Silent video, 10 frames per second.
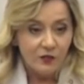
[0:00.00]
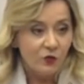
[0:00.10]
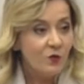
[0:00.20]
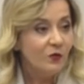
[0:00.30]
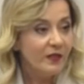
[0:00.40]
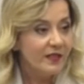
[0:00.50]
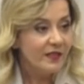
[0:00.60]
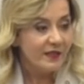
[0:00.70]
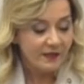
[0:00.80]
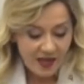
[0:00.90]
Tüm bu
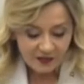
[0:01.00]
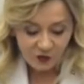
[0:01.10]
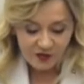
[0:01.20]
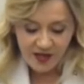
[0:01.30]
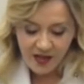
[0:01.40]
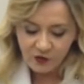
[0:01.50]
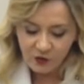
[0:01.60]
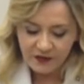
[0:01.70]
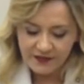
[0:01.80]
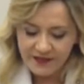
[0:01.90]
değişiklikler Türk Silahlı
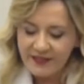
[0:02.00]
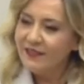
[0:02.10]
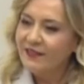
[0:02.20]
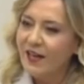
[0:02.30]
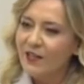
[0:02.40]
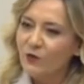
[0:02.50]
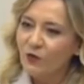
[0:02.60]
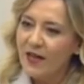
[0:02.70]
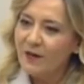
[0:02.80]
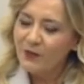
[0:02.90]
Kuvvetleri'nin ihtiyacı
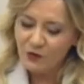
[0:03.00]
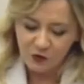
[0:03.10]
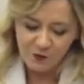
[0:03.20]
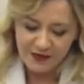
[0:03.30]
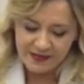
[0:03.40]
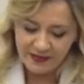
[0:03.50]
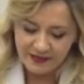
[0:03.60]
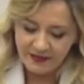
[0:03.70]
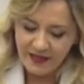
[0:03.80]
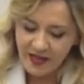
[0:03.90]
olan birçok
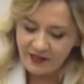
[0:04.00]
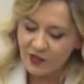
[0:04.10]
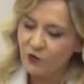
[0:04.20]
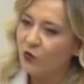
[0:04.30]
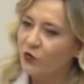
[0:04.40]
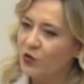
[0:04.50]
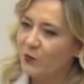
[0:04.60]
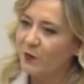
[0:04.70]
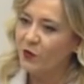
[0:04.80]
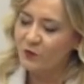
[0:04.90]
meselenin yalnızca çok küçük
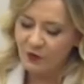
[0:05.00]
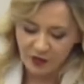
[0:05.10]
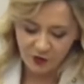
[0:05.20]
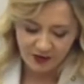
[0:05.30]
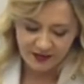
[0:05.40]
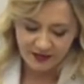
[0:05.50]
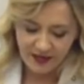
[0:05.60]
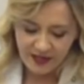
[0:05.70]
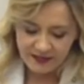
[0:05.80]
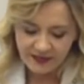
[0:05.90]
bir bölümüne yönelik
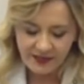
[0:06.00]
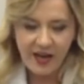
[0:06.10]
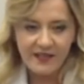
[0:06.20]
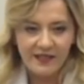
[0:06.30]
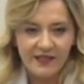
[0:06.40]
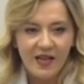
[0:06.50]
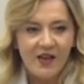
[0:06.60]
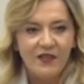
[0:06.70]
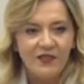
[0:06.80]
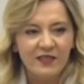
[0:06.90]
yetersiz
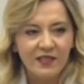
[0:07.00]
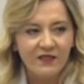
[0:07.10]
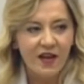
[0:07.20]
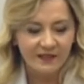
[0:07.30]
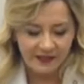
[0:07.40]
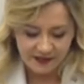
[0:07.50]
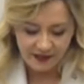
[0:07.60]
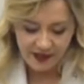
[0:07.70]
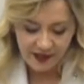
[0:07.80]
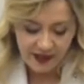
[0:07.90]
ve kısa
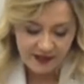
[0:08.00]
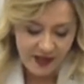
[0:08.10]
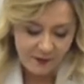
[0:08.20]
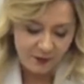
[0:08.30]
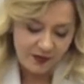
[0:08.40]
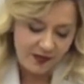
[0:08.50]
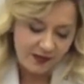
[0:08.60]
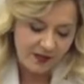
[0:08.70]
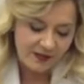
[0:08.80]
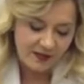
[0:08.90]
vadeli hesapları
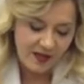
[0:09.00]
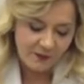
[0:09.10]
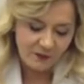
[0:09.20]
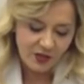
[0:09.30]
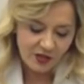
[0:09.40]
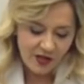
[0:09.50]
olarak hazırlanmış